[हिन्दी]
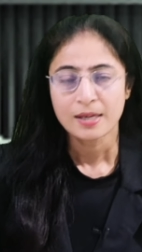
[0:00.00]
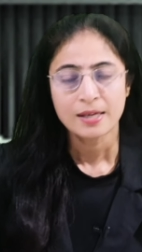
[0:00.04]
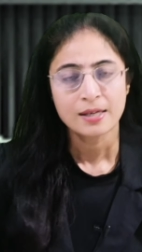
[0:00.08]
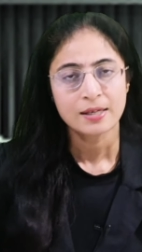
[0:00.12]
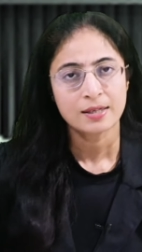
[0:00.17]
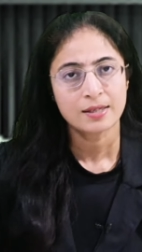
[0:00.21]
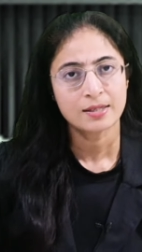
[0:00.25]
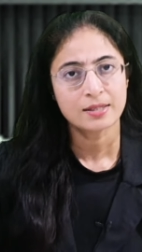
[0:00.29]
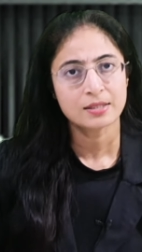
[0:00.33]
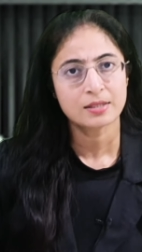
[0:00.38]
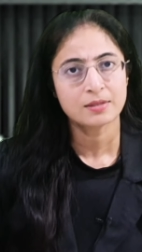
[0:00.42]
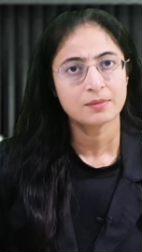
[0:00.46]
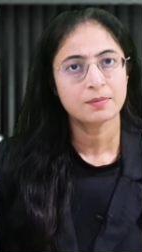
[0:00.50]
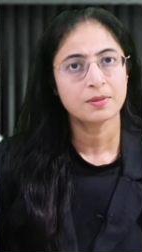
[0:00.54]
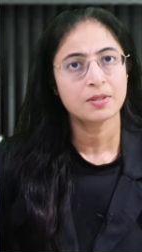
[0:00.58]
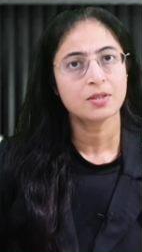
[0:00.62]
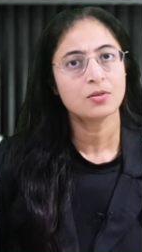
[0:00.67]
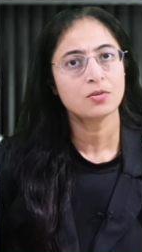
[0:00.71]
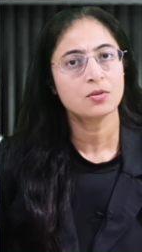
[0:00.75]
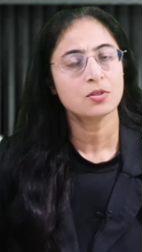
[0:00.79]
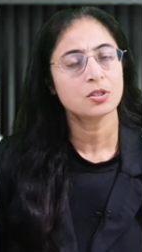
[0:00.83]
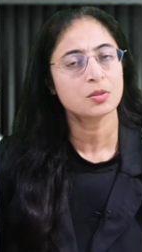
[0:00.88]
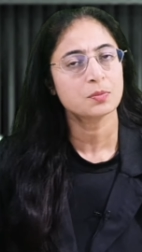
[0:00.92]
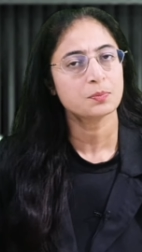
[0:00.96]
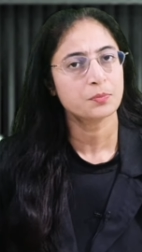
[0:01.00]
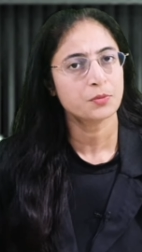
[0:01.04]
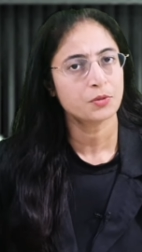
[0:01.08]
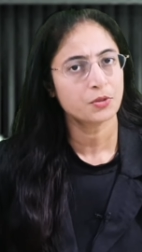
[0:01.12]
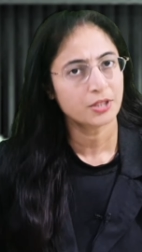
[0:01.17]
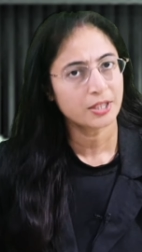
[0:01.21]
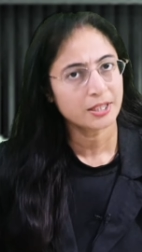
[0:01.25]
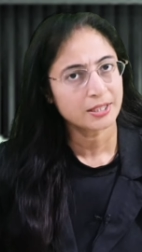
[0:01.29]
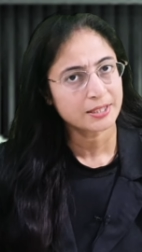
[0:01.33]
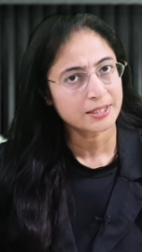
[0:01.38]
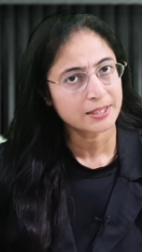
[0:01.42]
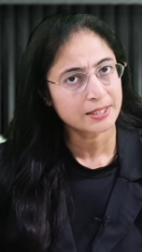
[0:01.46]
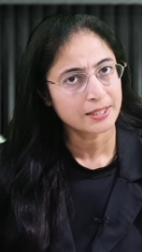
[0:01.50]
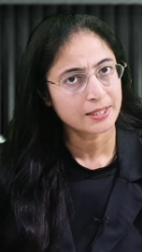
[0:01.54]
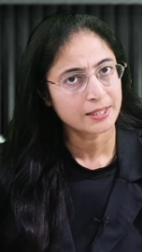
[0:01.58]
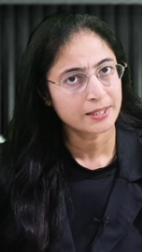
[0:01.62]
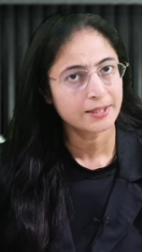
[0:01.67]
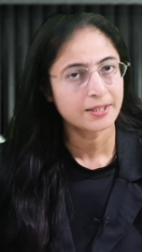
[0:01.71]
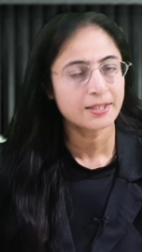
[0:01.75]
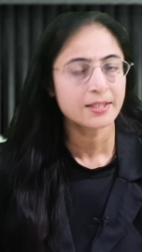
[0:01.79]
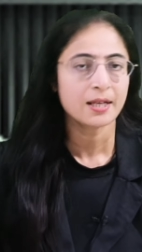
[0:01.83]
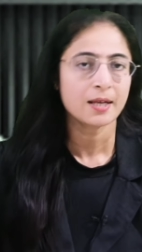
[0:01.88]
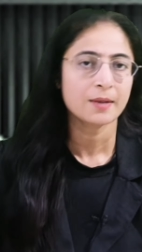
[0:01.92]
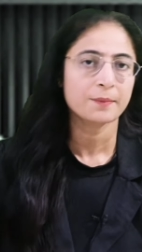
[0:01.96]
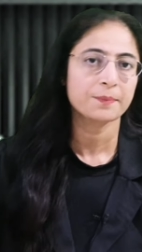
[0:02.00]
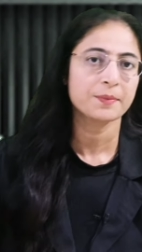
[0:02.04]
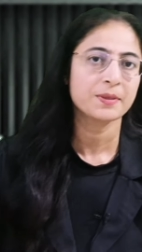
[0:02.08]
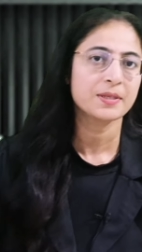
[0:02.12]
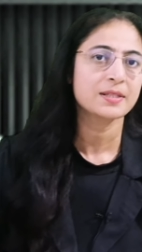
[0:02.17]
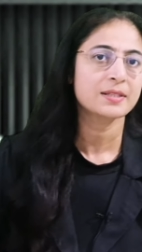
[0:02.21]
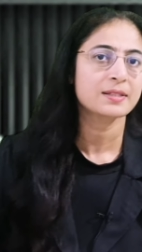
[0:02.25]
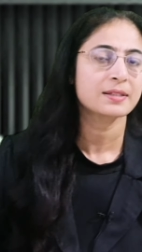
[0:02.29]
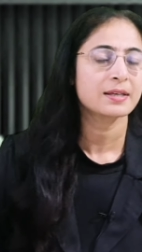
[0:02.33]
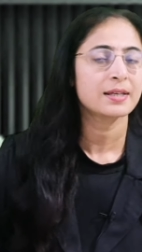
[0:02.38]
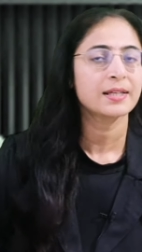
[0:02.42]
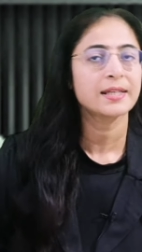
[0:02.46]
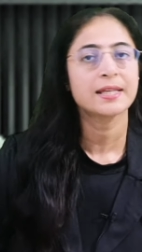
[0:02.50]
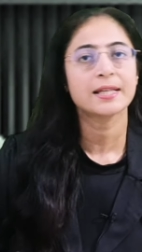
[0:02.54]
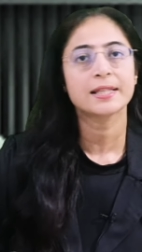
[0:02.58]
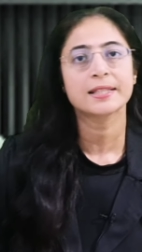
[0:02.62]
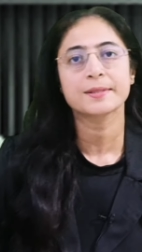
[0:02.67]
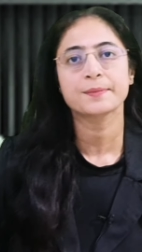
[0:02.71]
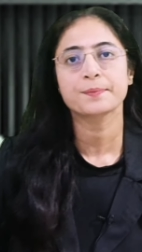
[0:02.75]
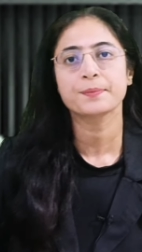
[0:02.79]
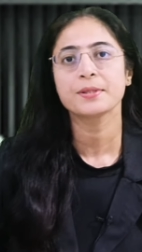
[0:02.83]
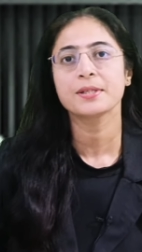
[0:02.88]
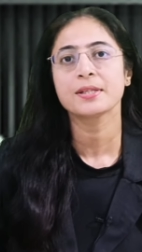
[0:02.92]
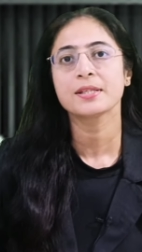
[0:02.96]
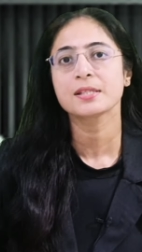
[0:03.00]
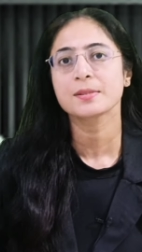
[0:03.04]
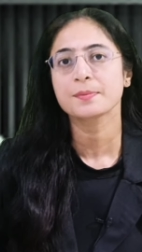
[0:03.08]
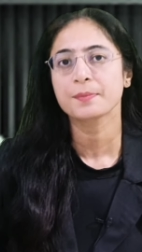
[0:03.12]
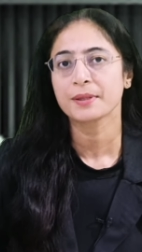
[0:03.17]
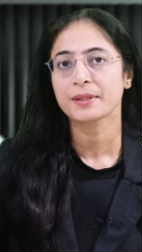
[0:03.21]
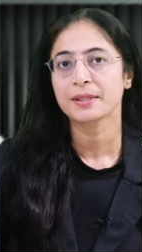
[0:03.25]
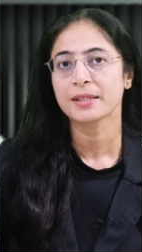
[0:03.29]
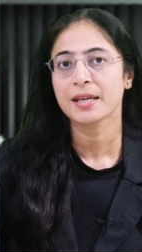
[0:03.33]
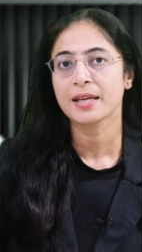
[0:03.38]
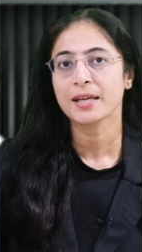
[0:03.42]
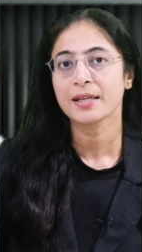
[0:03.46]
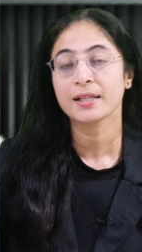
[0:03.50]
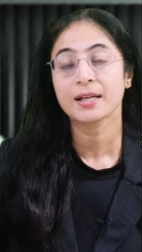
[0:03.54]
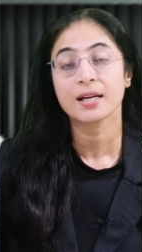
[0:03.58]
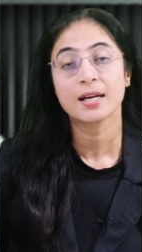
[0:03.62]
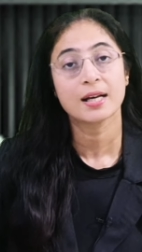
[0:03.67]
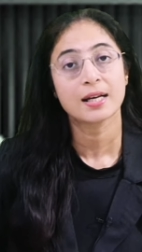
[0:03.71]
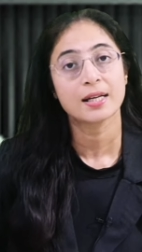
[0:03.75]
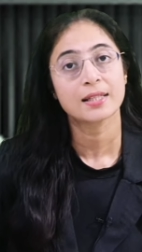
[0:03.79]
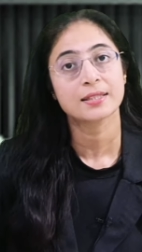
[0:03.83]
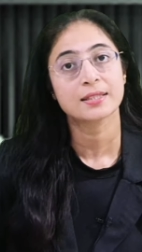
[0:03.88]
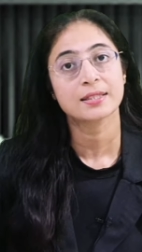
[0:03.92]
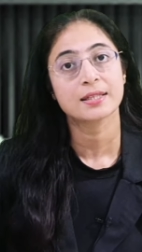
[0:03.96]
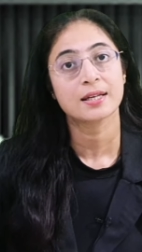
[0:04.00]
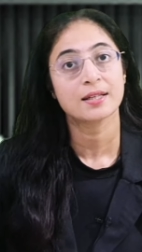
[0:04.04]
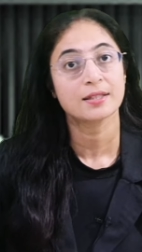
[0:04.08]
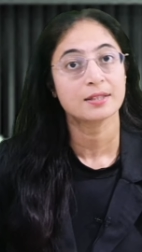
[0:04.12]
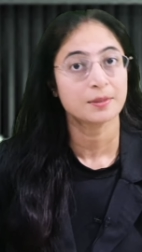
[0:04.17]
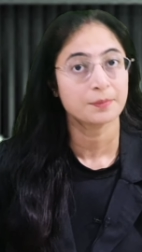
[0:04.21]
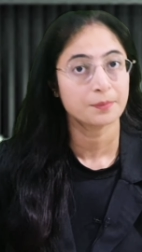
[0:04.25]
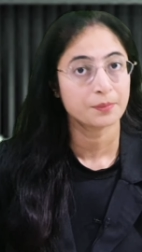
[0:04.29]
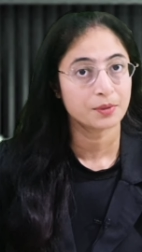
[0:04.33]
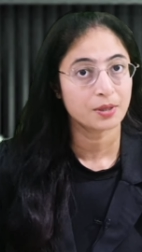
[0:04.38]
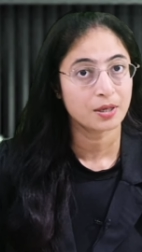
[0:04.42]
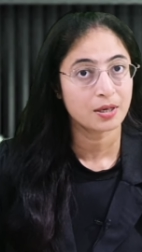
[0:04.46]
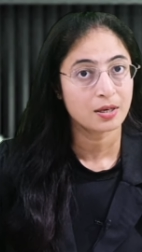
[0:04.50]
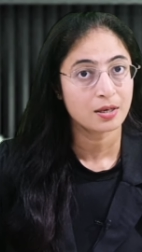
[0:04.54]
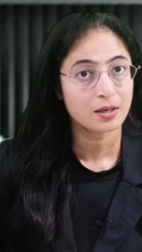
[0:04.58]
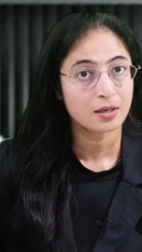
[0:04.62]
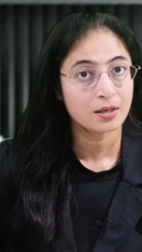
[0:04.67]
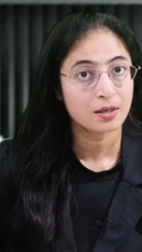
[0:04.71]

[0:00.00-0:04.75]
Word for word: कस्टमर उस प्रोडक्ट से रिलेटेड अपने सारे एक्सपीरियंस बताएगा अच्छा या बुरा